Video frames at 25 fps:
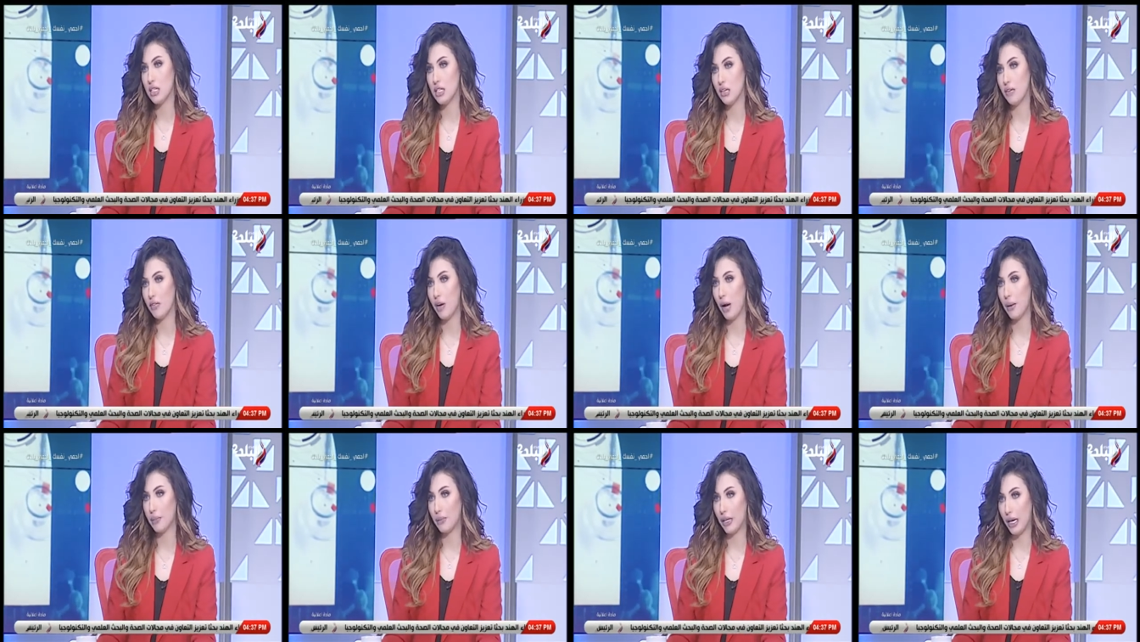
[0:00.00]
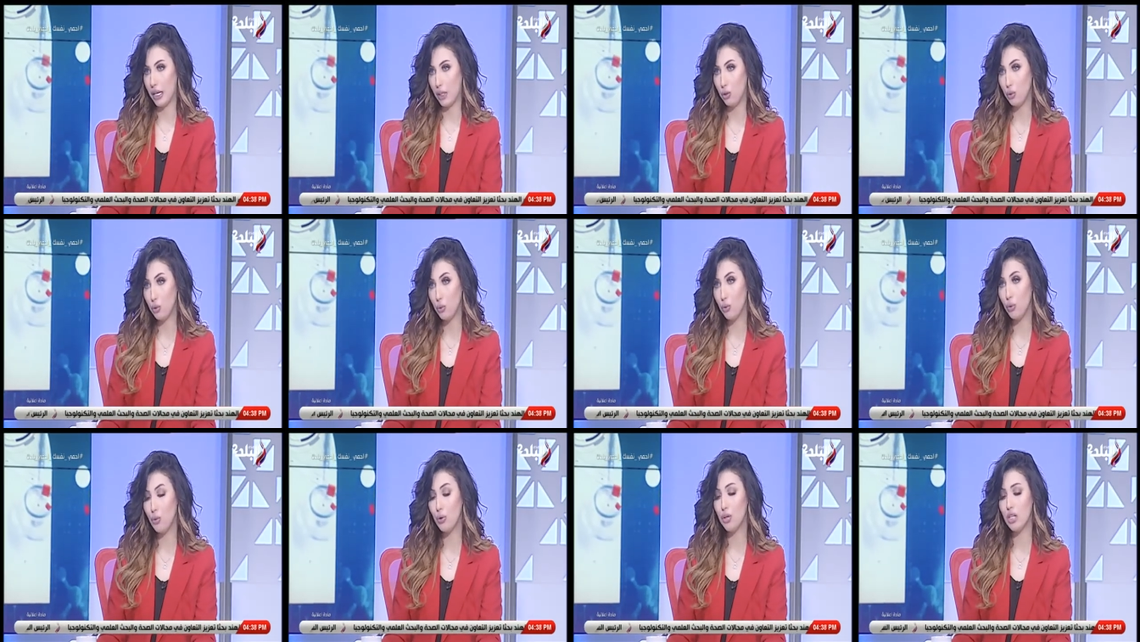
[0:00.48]
الصفحه
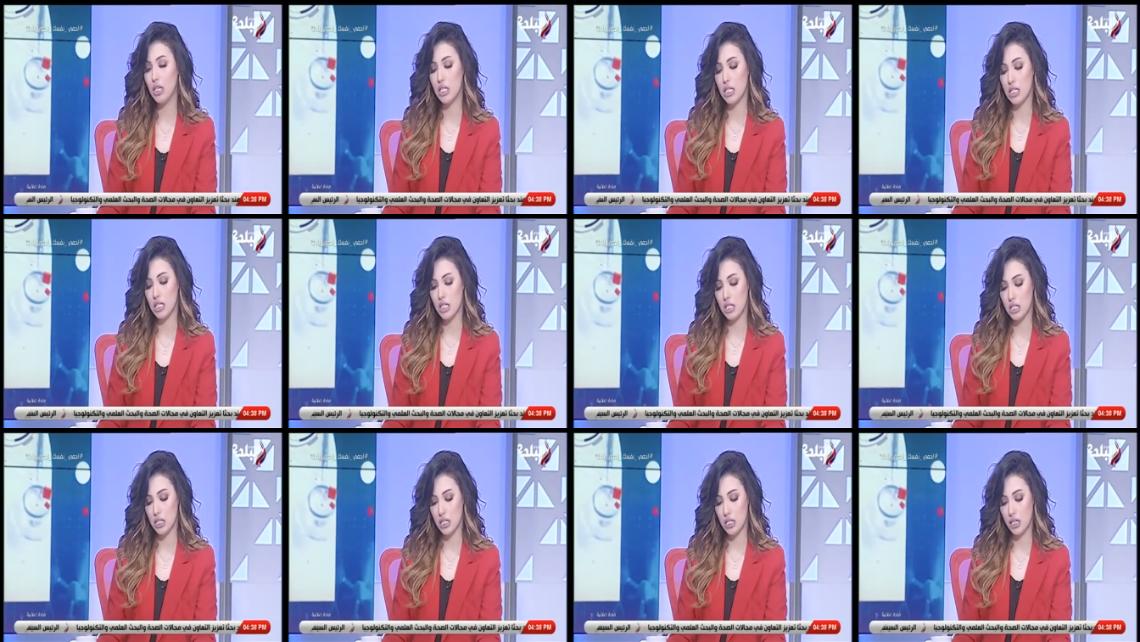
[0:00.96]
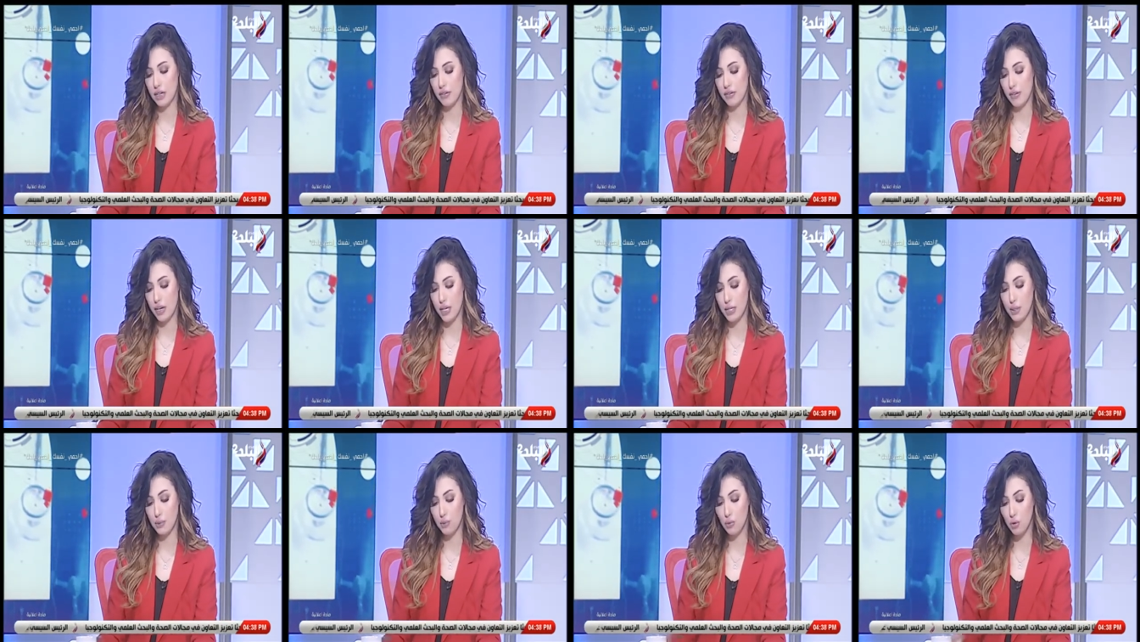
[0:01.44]
بتاعتكم آه
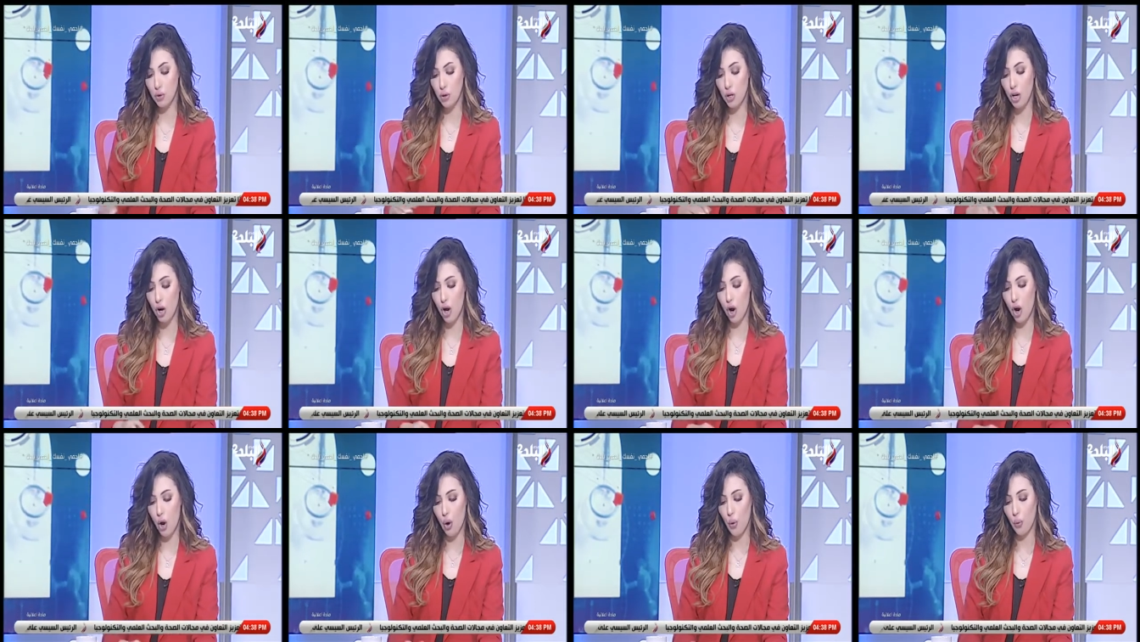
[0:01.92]
الفيسبوك